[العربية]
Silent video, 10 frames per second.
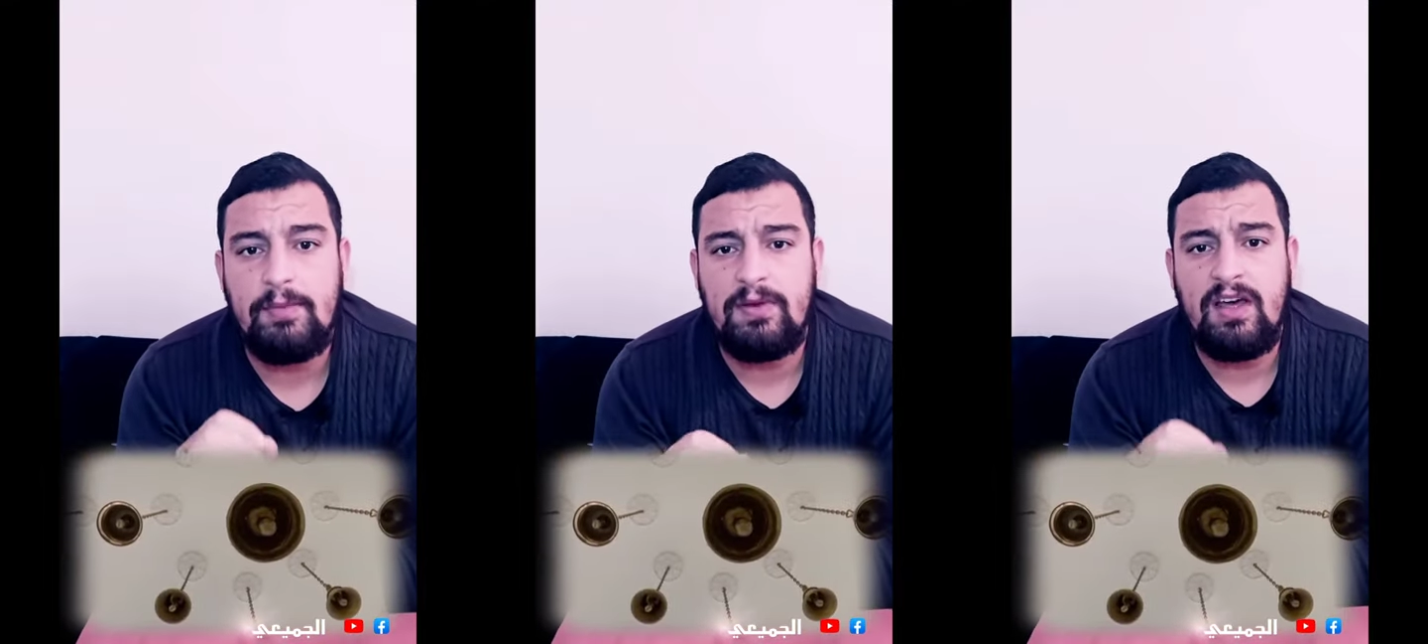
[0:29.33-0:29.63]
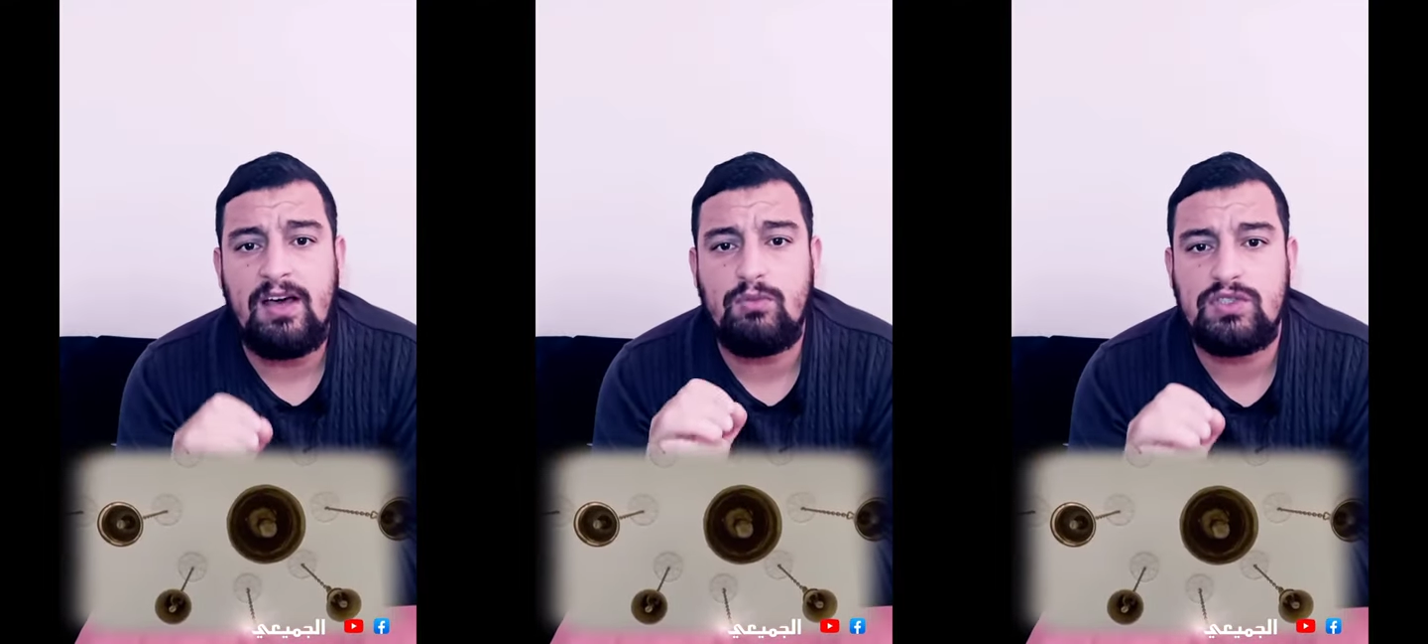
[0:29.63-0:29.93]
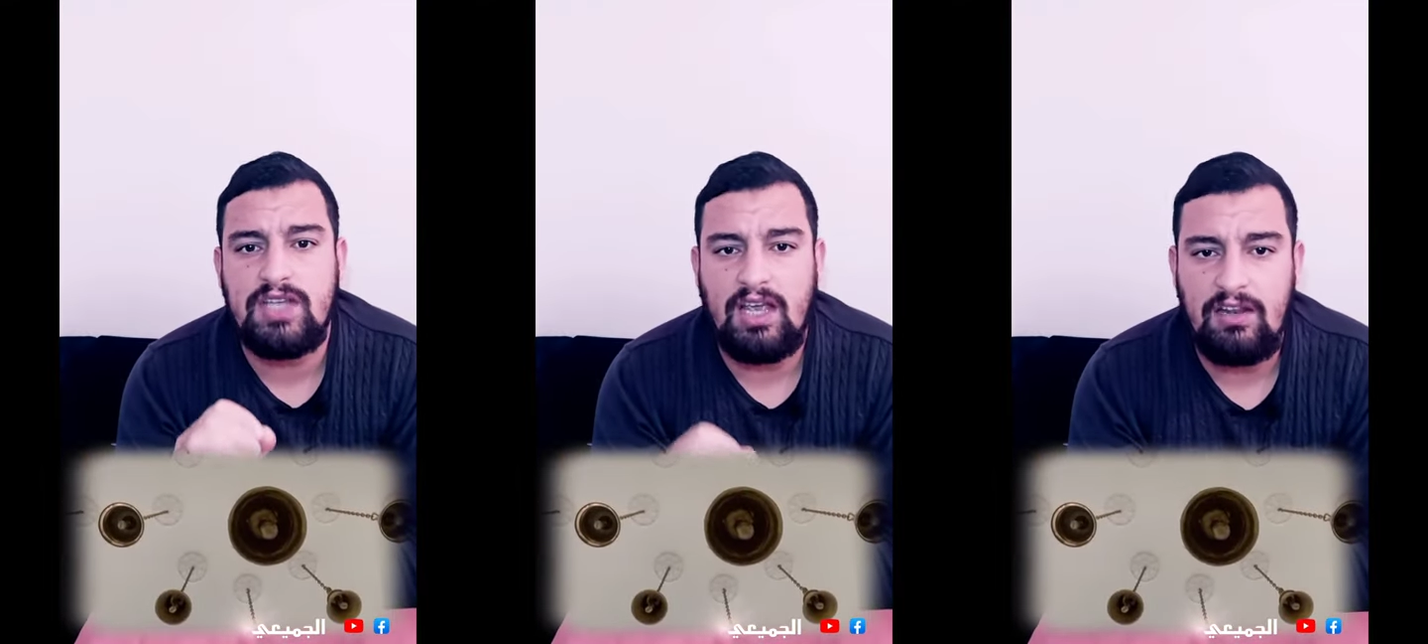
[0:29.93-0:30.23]
مبنى
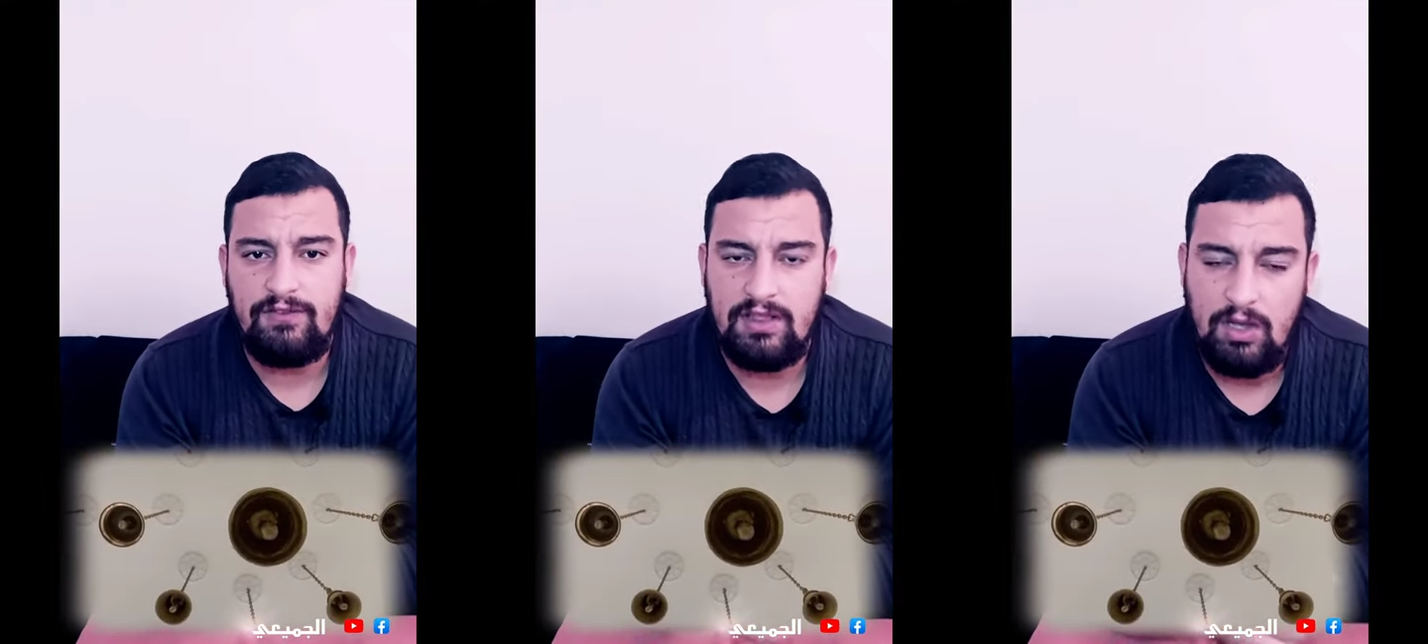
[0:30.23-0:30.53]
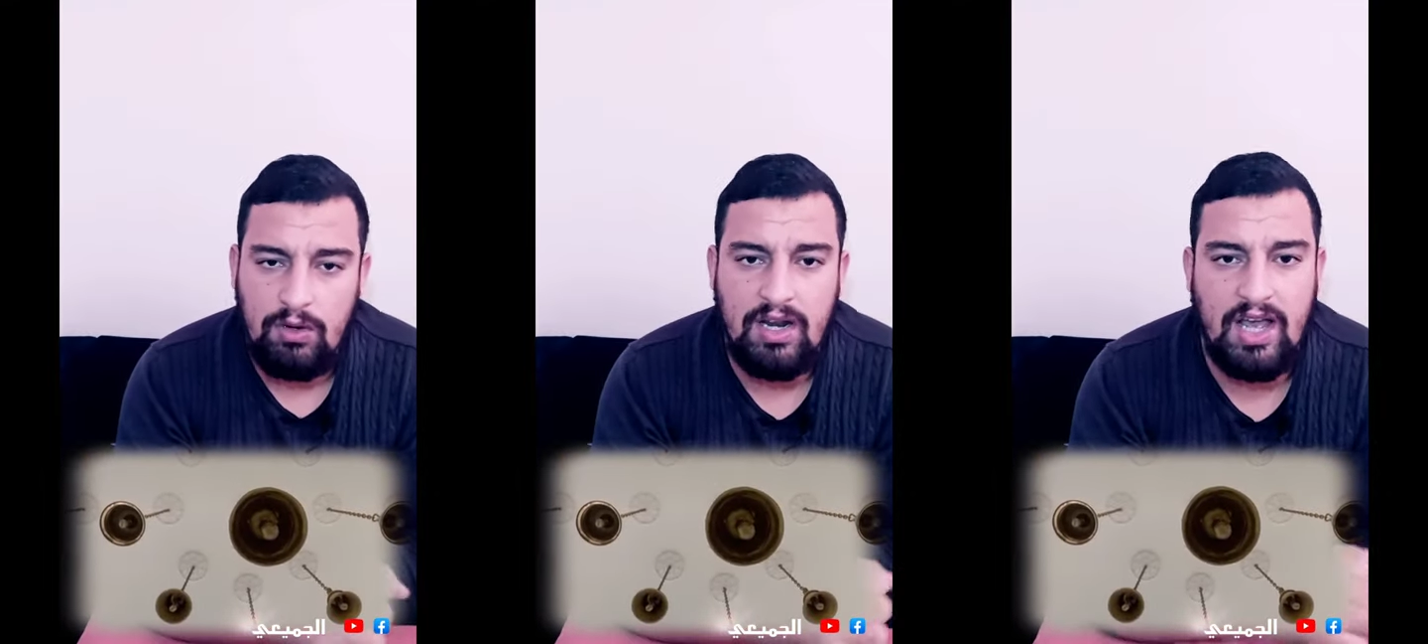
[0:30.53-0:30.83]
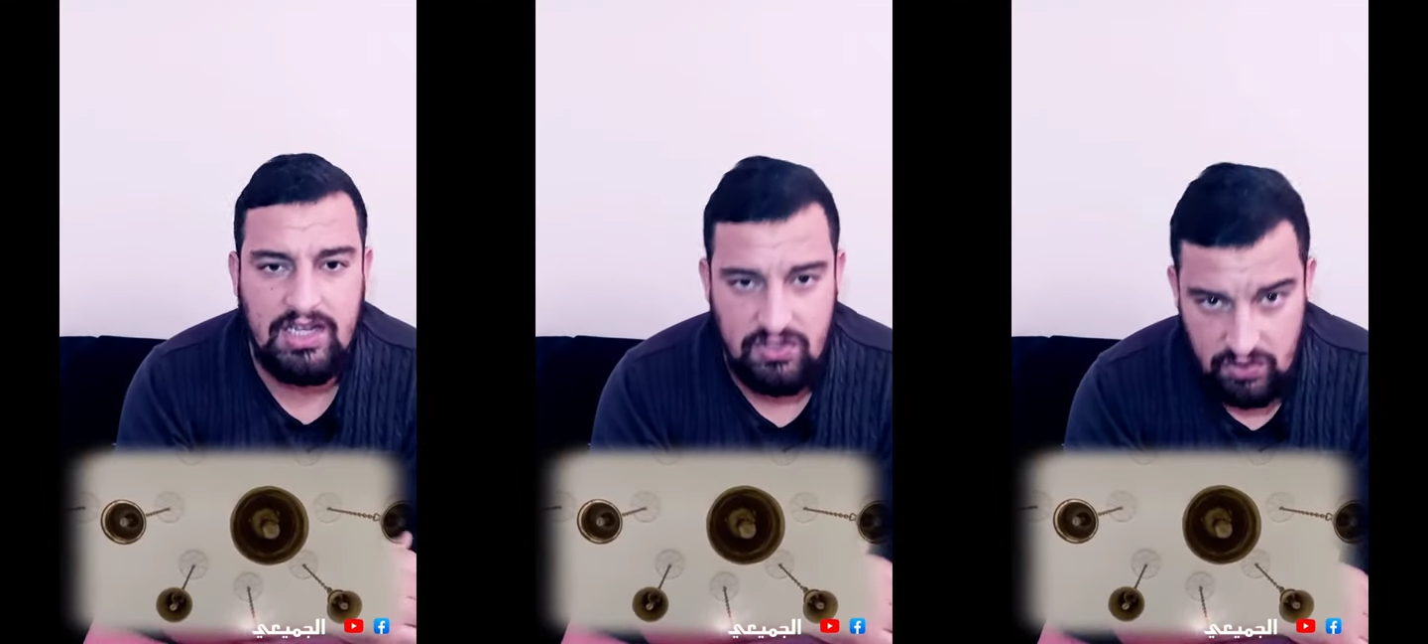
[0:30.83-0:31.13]
مستقل في الدولة
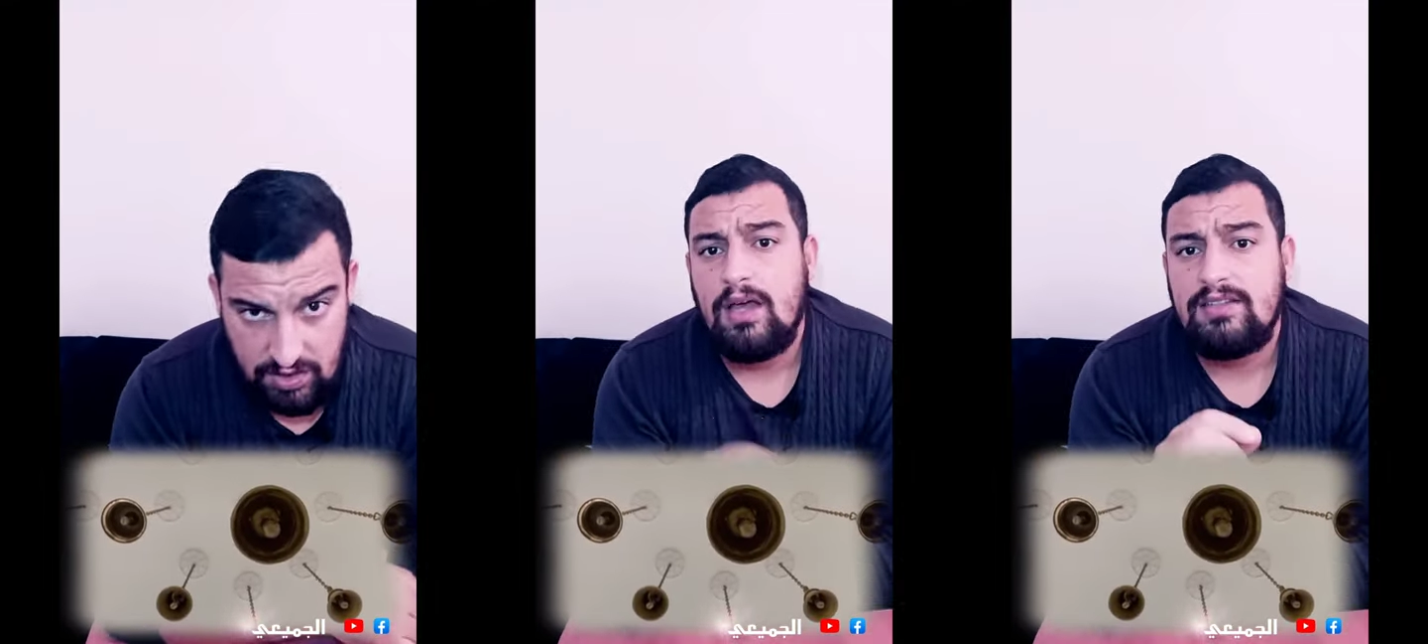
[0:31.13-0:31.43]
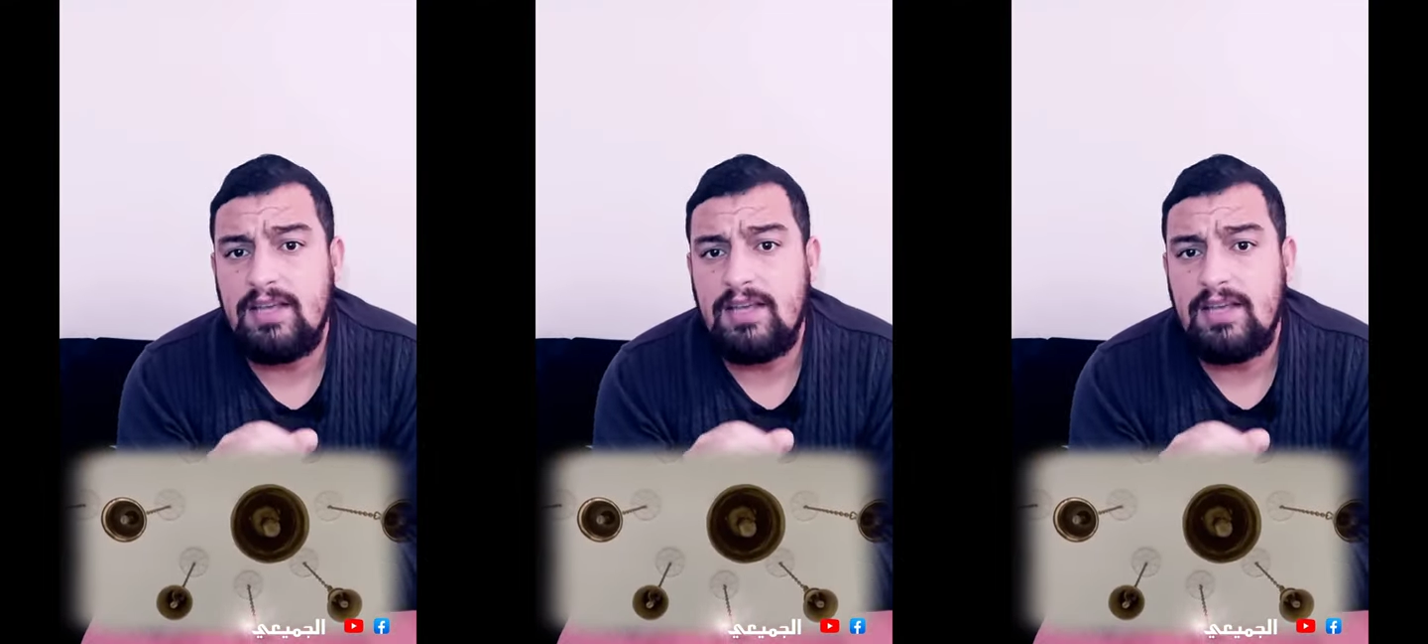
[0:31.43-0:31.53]
الخليجية